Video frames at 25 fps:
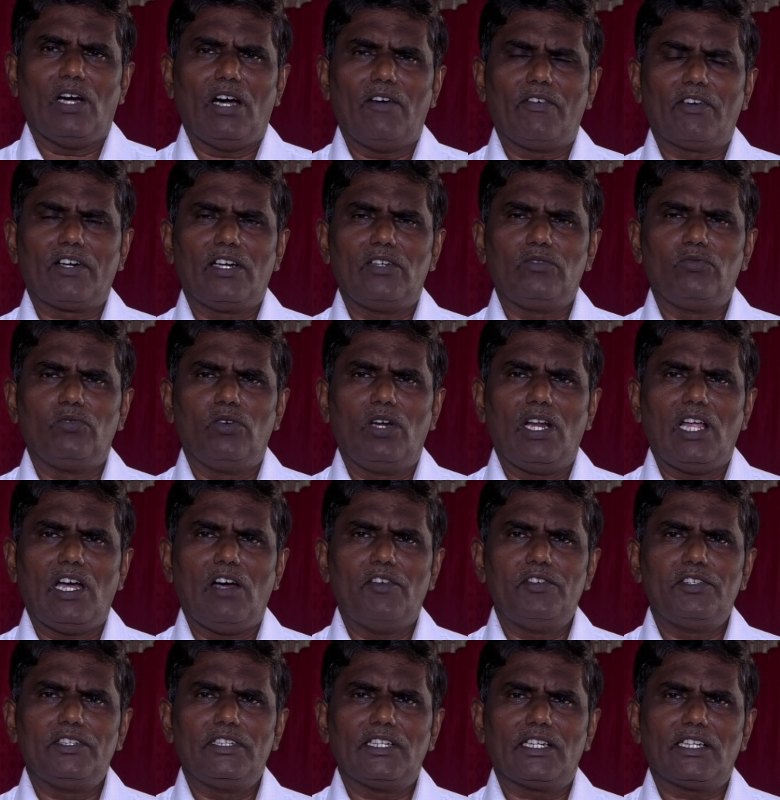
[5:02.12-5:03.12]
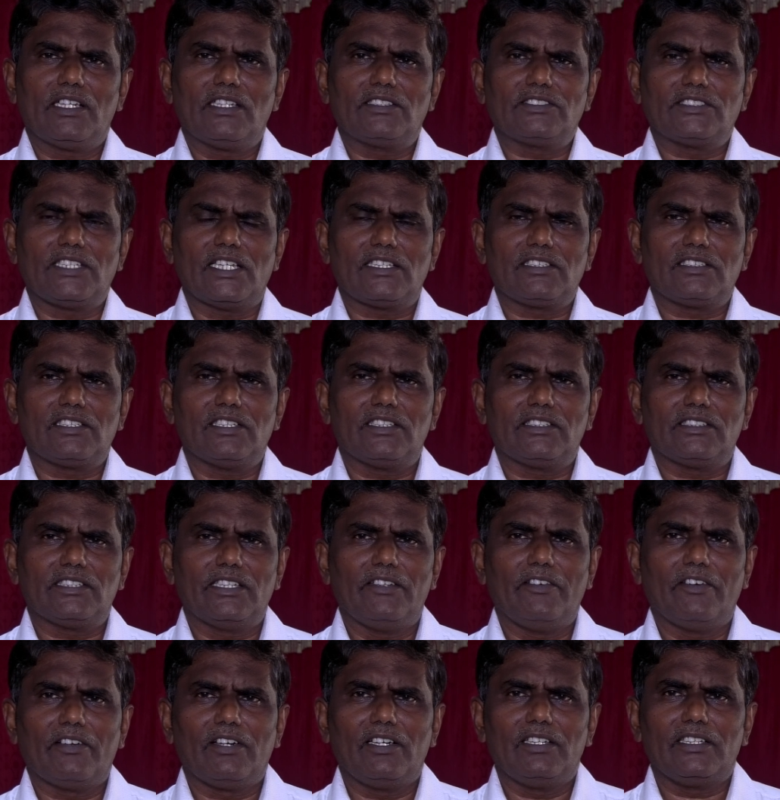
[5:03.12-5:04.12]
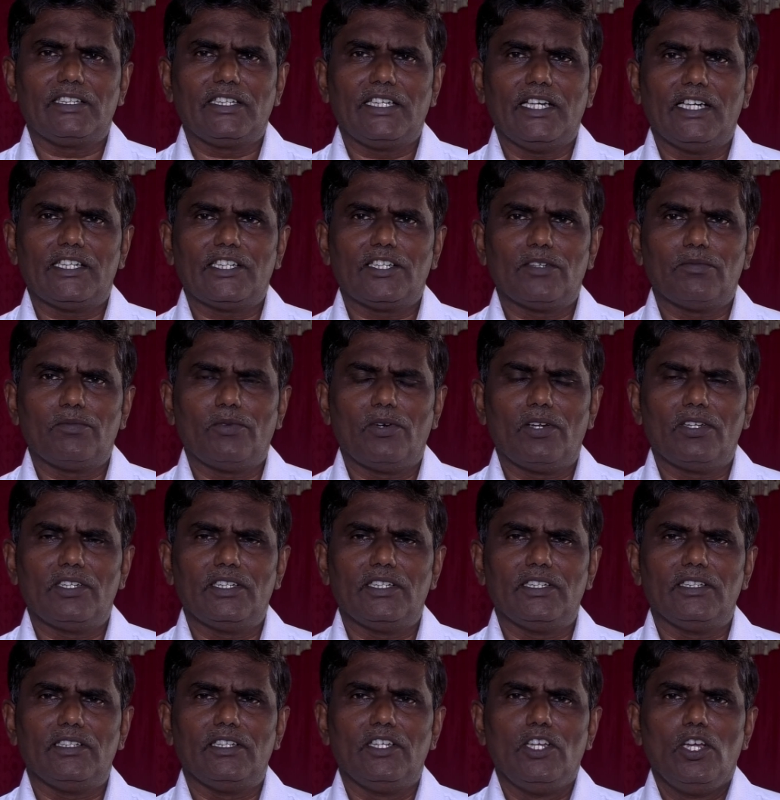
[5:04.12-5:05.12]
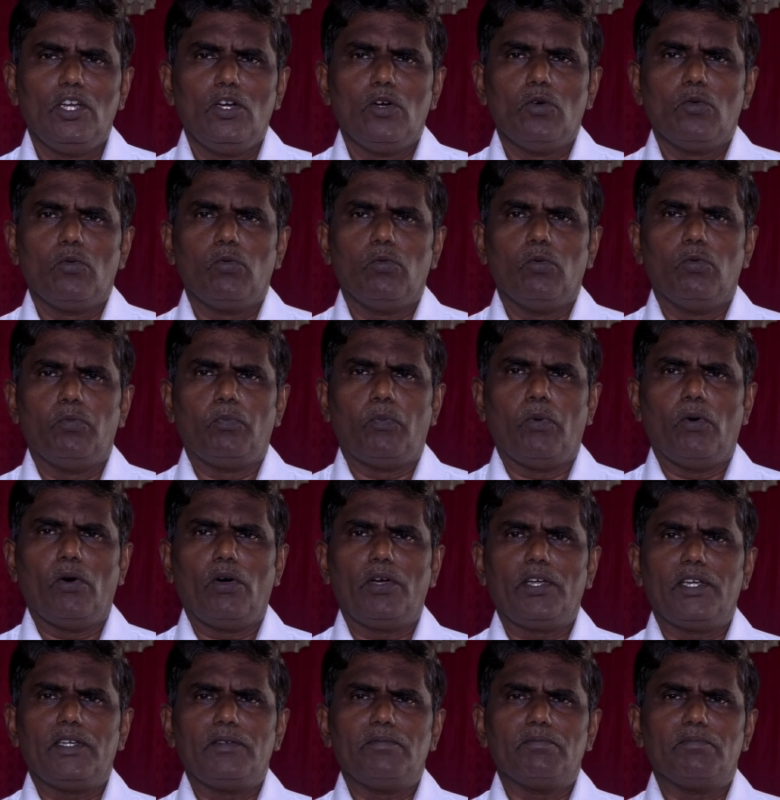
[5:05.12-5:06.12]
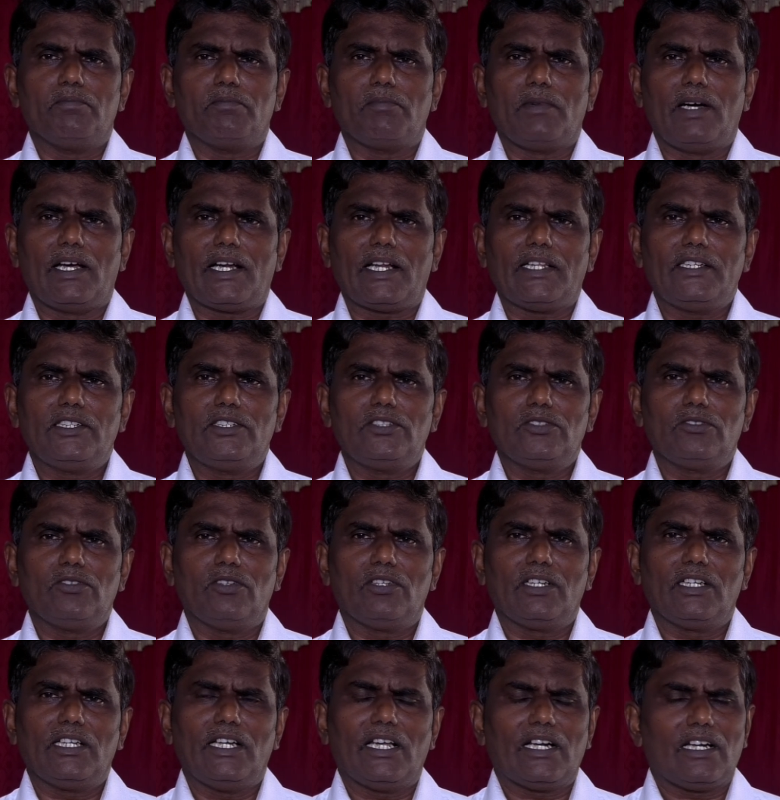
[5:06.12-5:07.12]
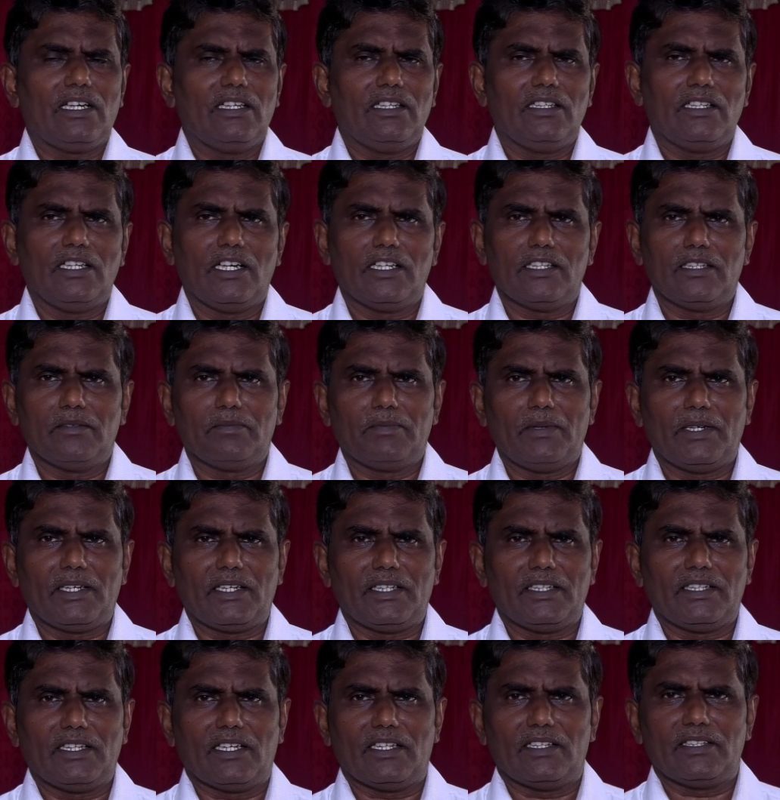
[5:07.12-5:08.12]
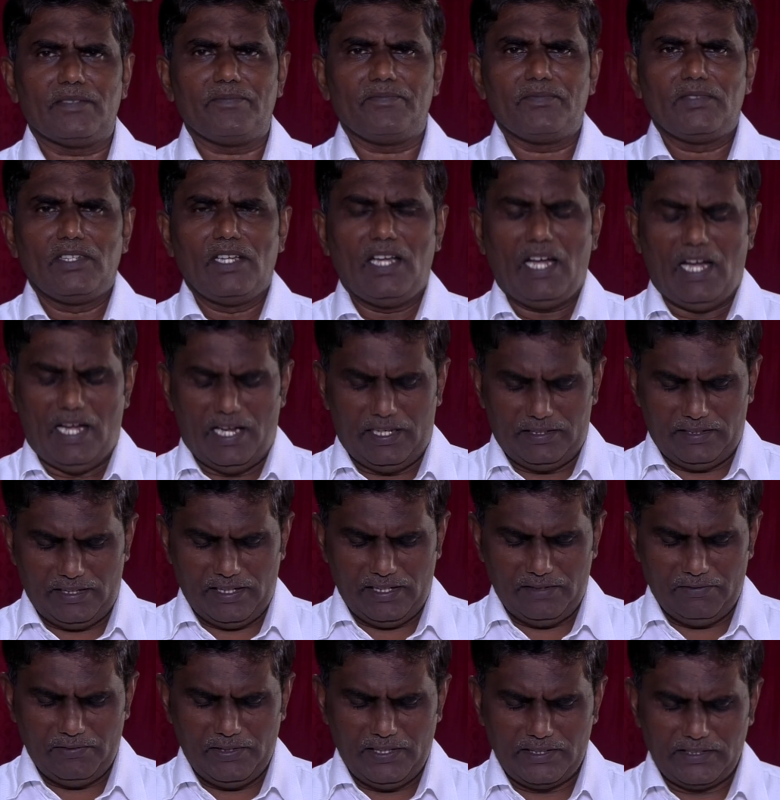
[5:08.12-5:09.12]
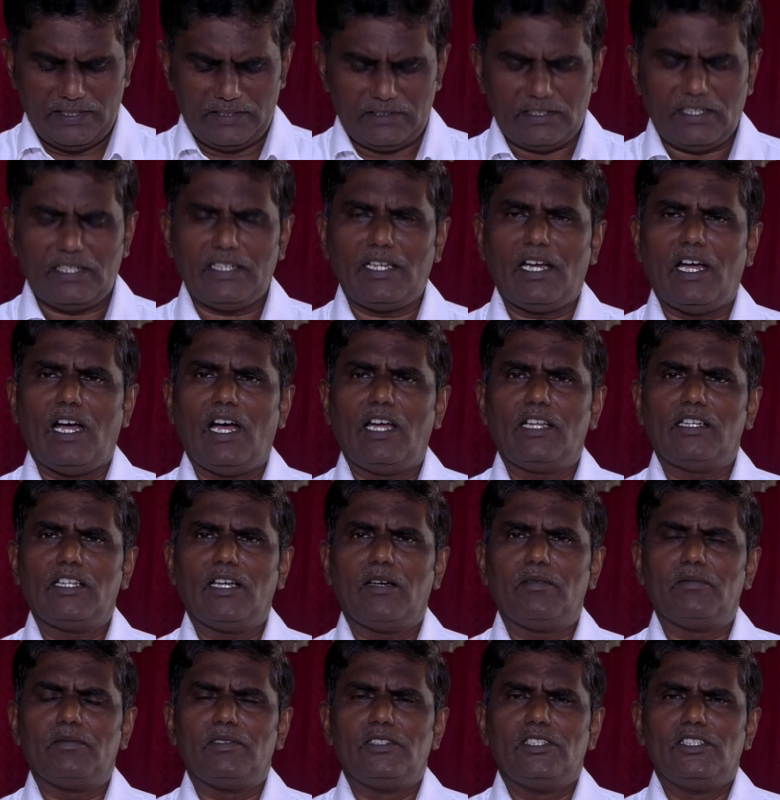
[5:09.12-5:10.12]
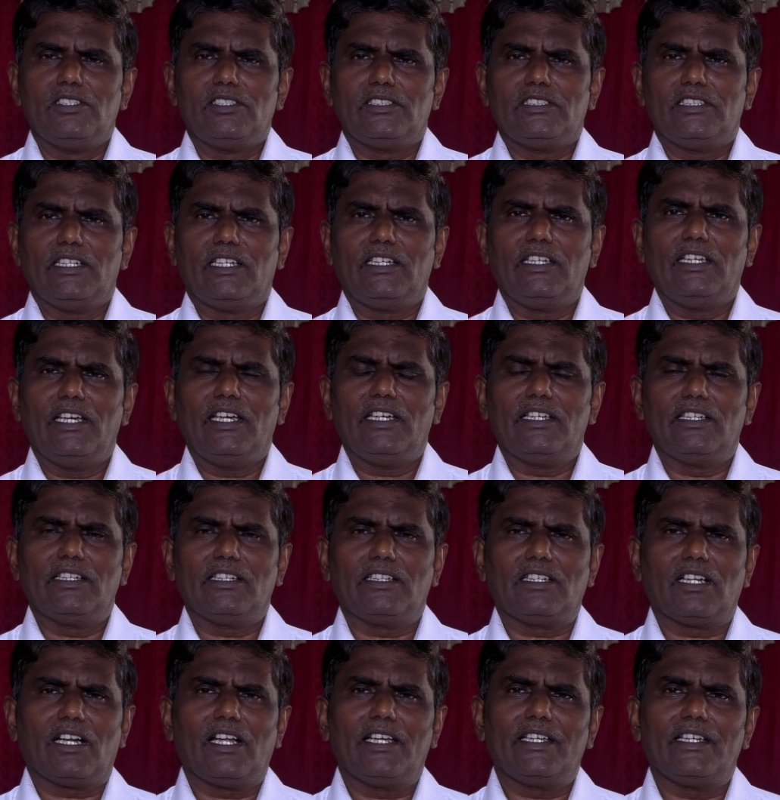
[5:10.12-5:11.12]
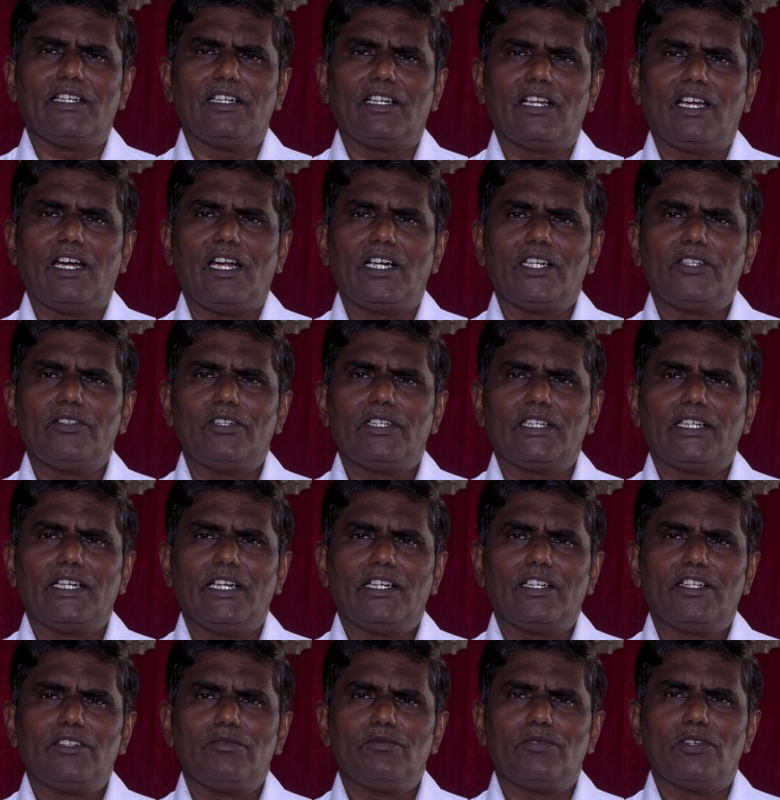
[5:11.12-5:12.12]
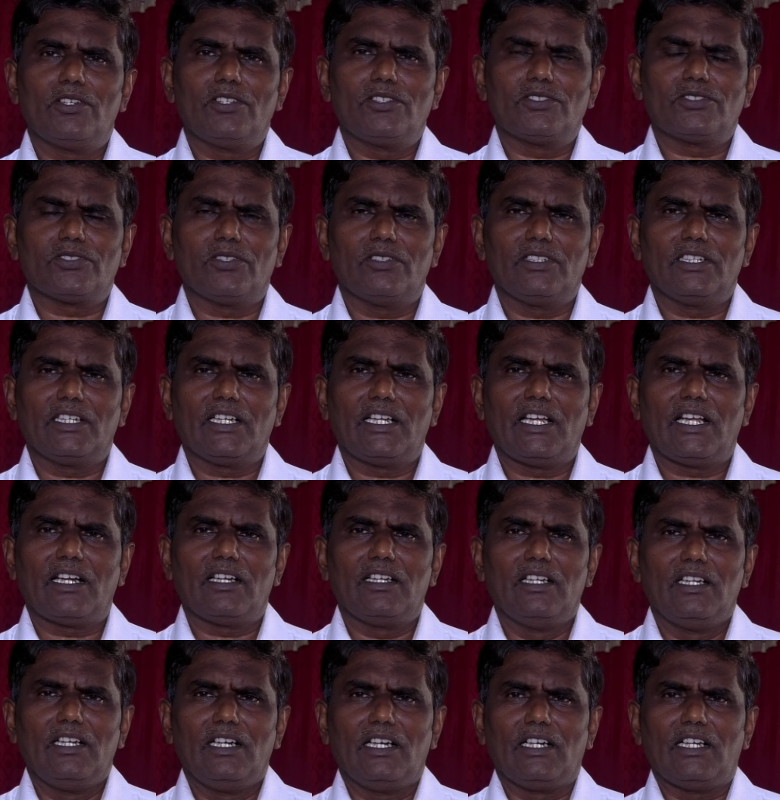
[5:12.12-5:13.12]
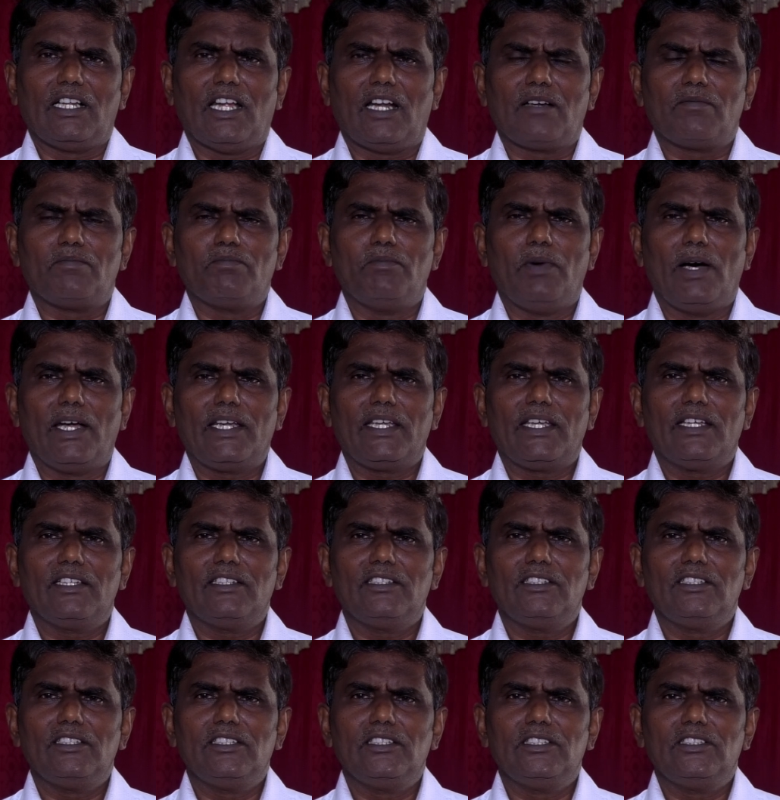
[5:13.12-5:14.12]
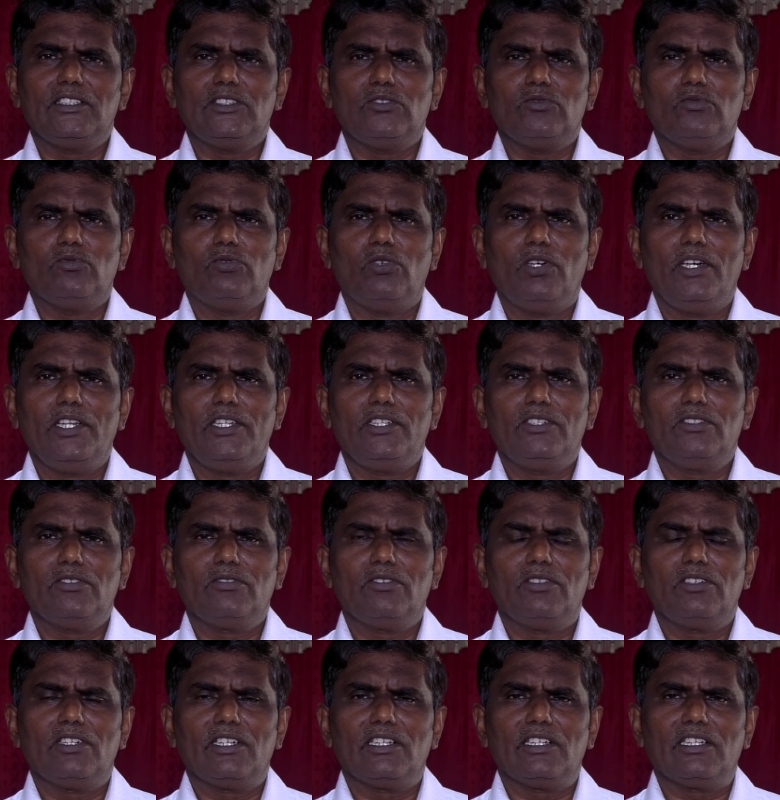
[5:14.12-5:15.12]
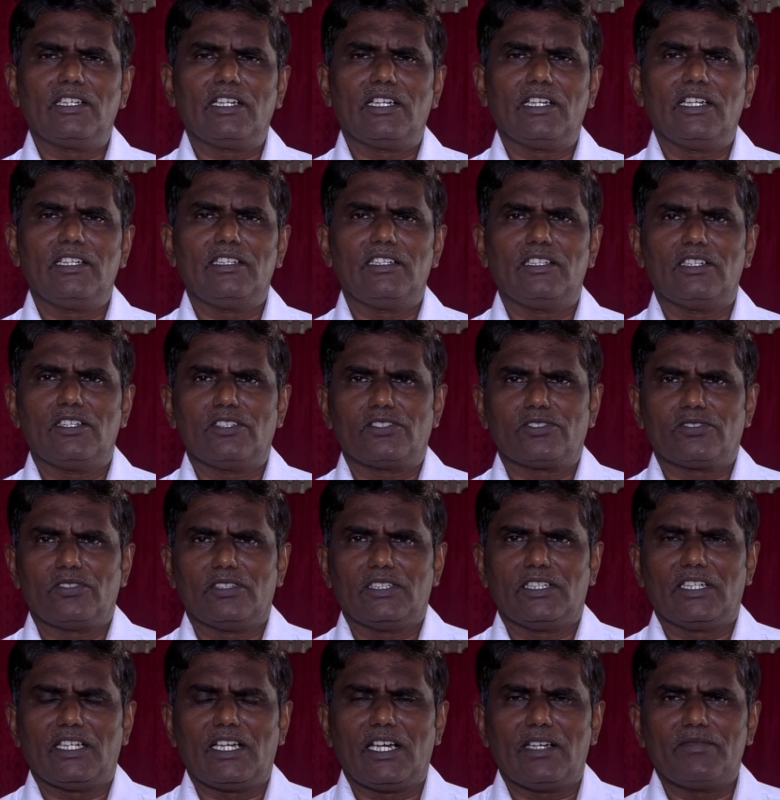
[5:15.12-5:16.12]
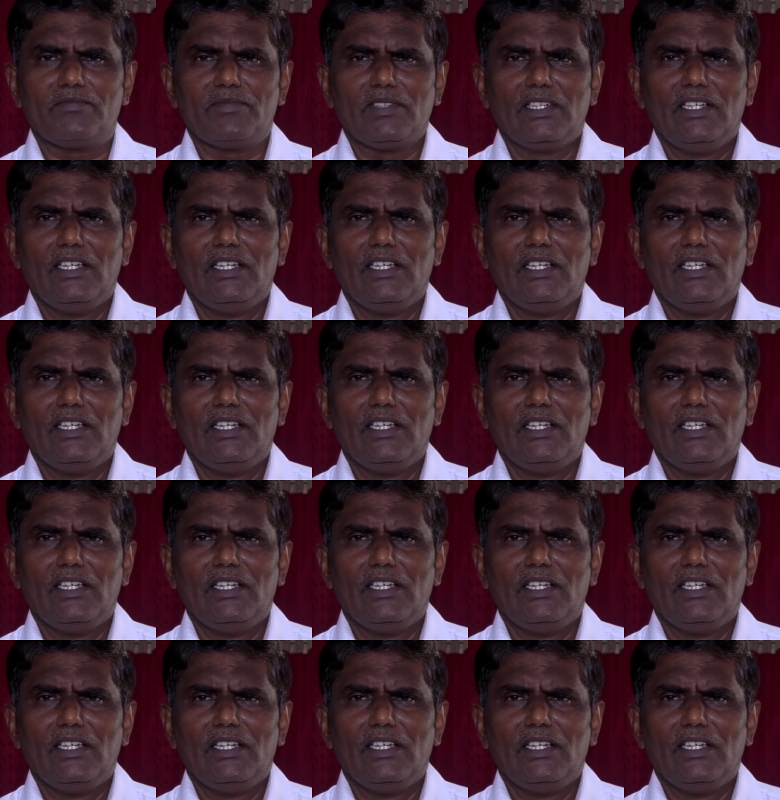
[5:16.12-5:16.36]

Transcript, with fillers: அவர்கள் உலாவுகிற சத்தத்தை அவர்கள் கேட்ட பொழுது போய் மறைந்து கொண்டார்கள் என்று எழுதப்பட்டிருக்கிறது அங்கே வேதத்திலே ஆதாம் இங்கே இருக்கிறாய் என்று ஆண்டவர் கேட்கும் பொழுது சொல்கிறார் நான் பயந்து ஒளிந்து கொண்டிருக்கிறேன் என்று சொல்கிறார்